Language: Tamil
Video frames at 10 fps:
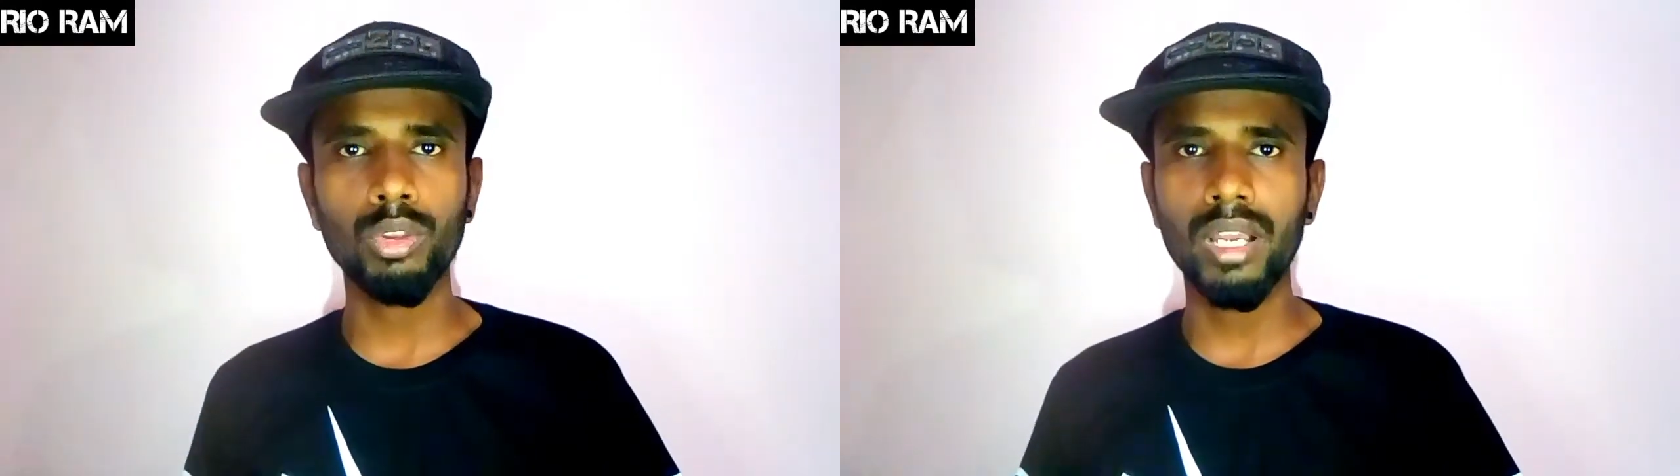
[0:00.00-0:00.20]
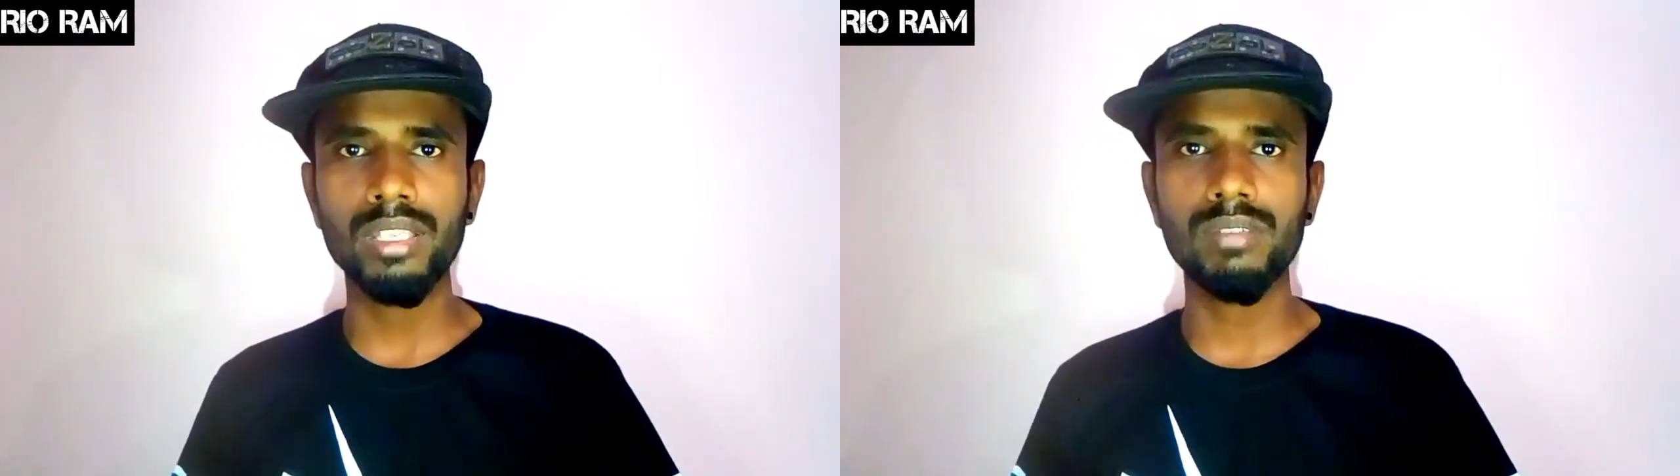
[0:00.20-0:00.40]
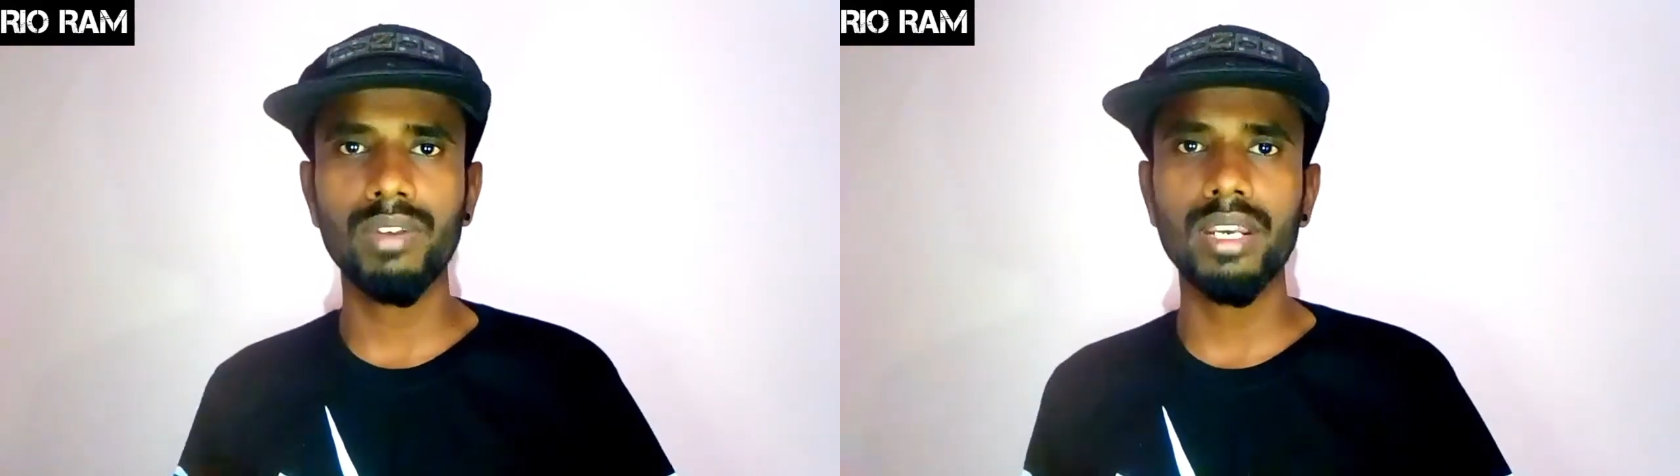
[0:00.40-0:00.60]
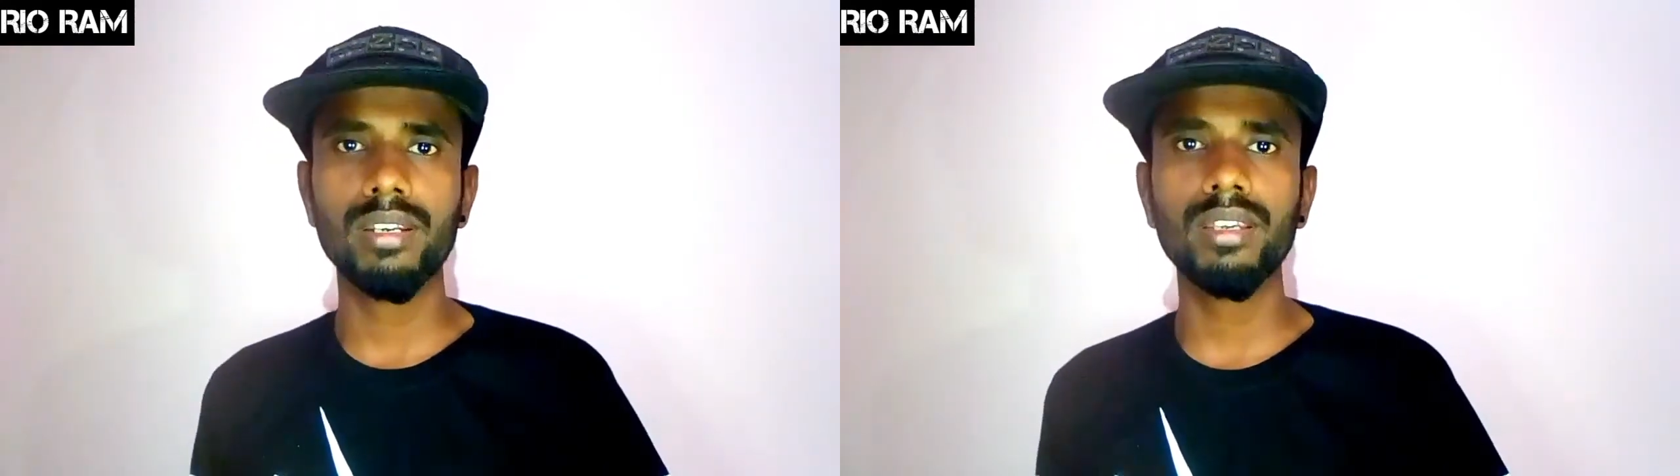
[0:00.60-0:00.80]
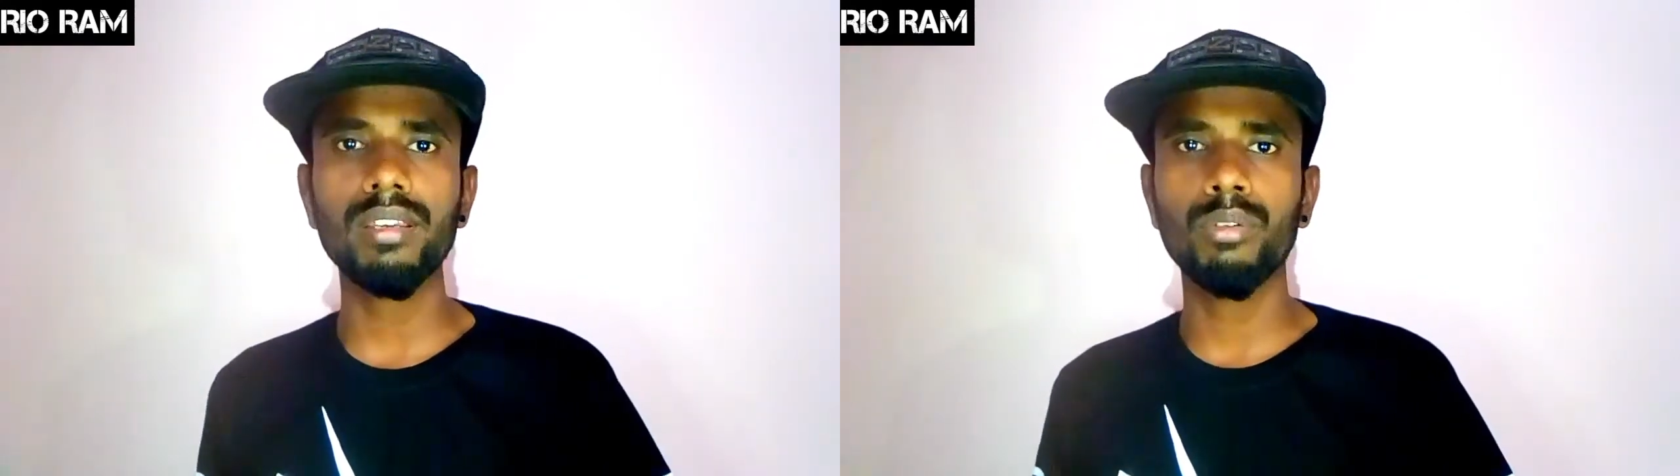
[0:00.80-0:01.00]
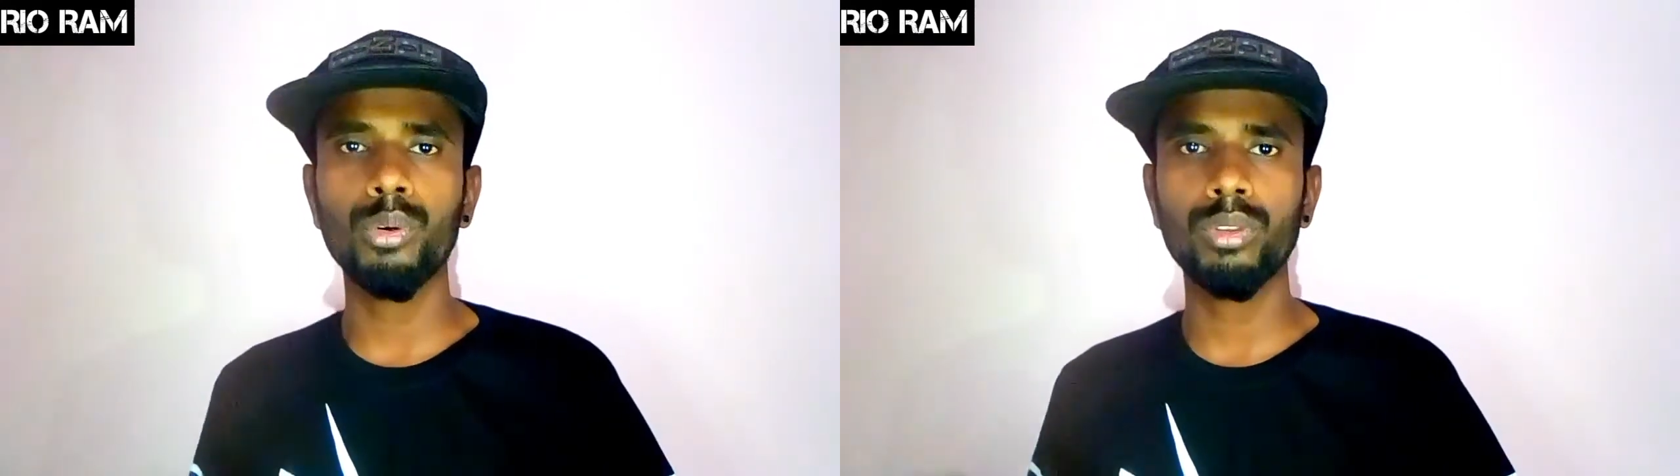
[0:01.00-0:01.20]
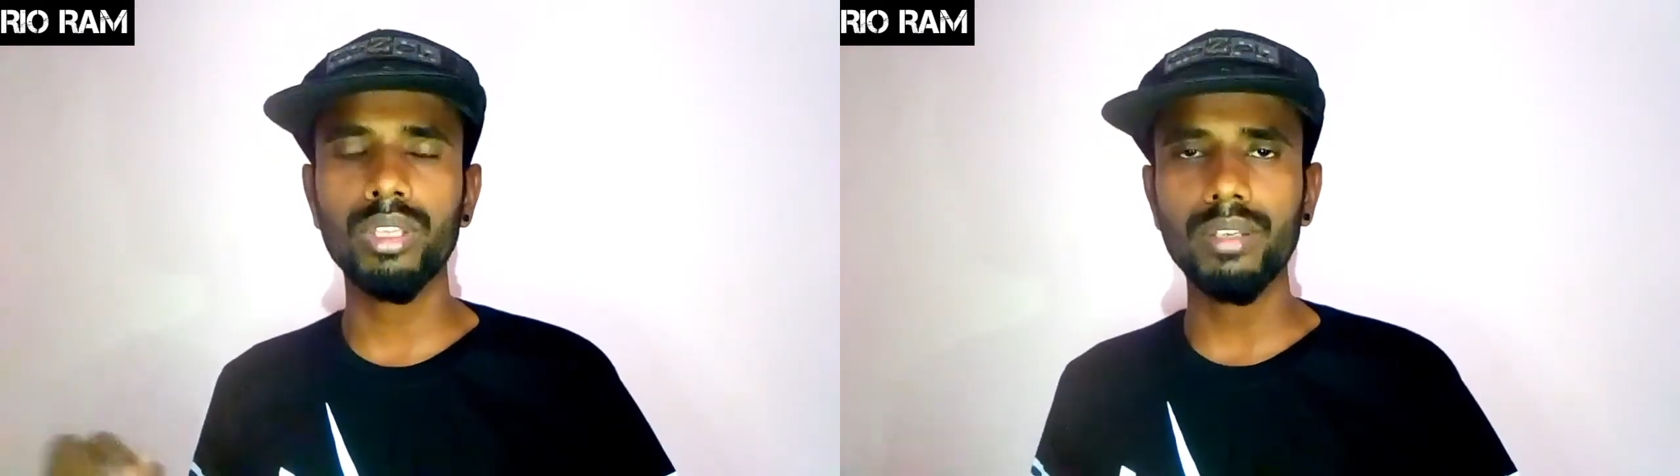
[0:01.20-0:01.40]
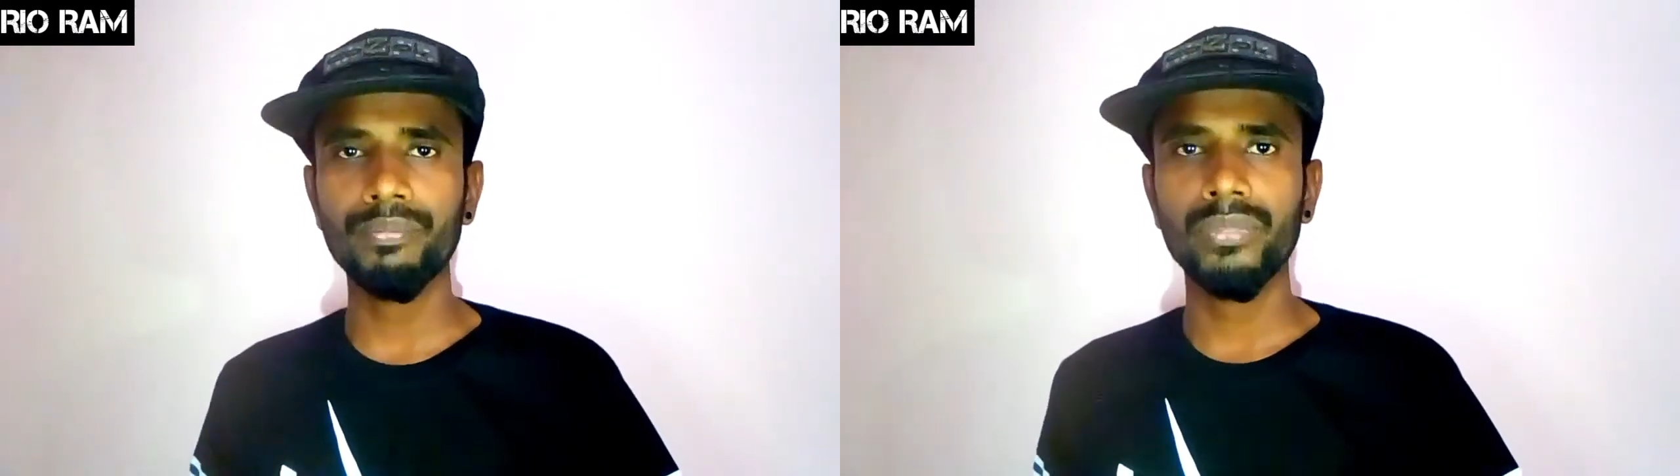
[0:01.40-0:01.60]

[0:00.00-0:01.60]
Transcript: மொத்தம் அஞ்சு ஃப்ளைட்டு இவங்க வந்து